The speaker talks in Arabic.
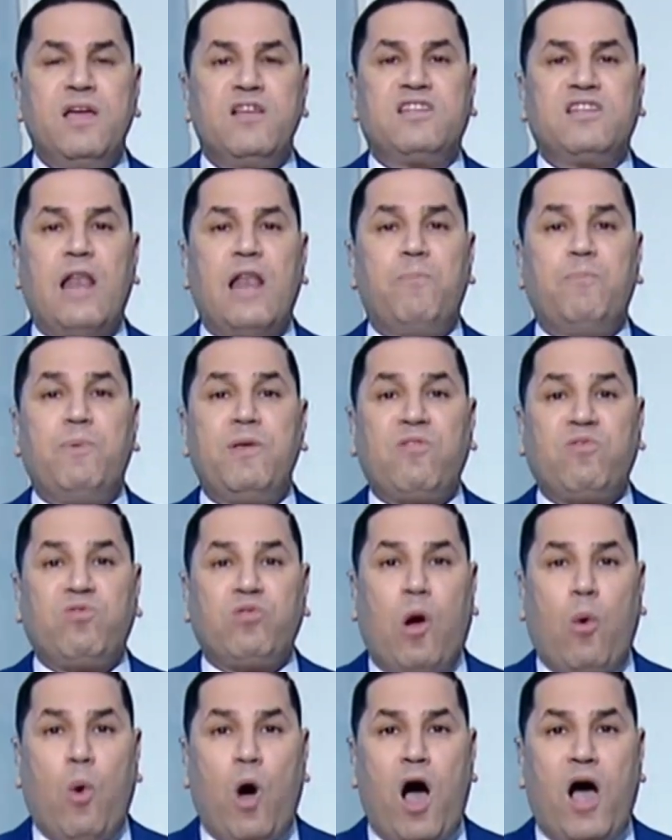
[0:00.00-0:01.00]
تلبيس
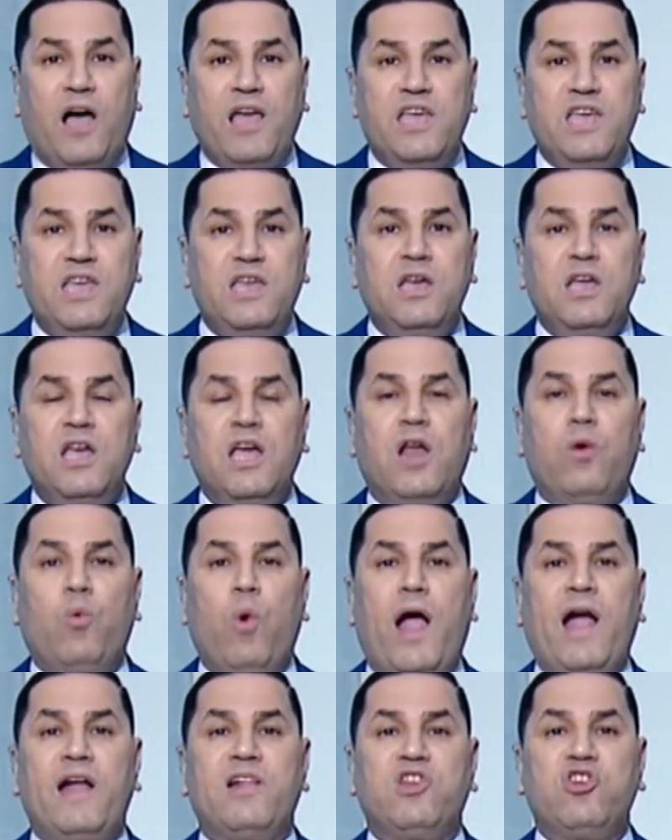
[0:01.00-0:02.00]
طوائي
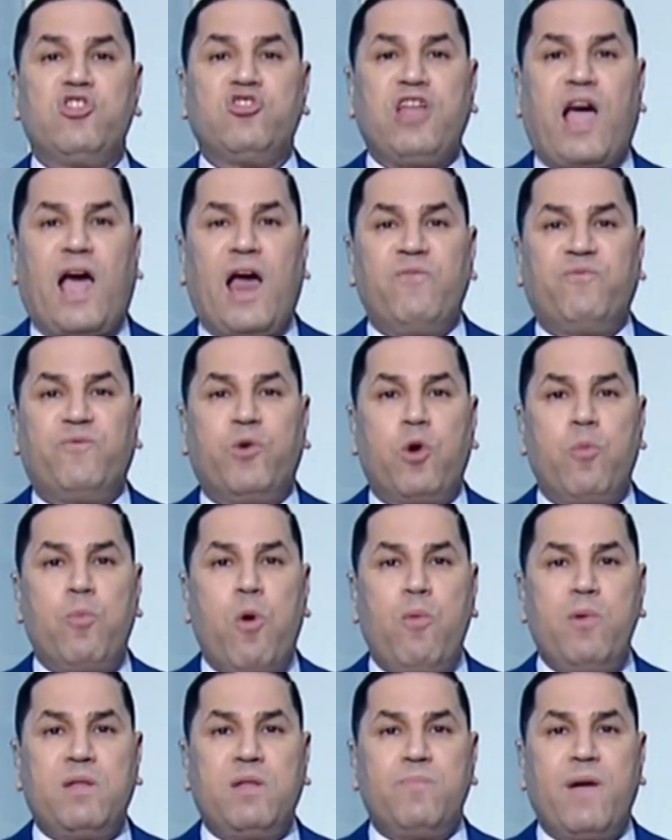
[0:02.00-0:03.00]
الواحد يشتغل في
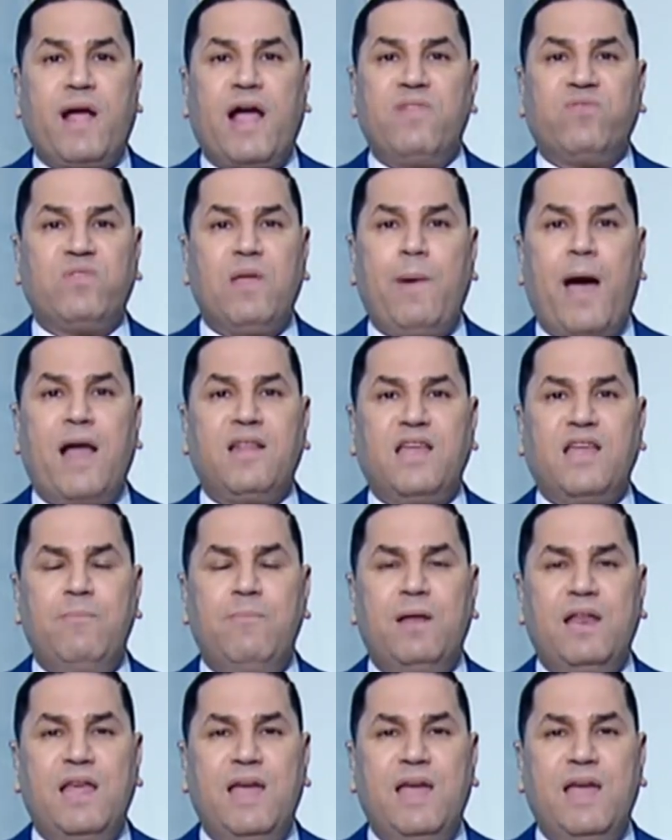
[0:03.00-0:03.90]
400 مكان طب هتعمل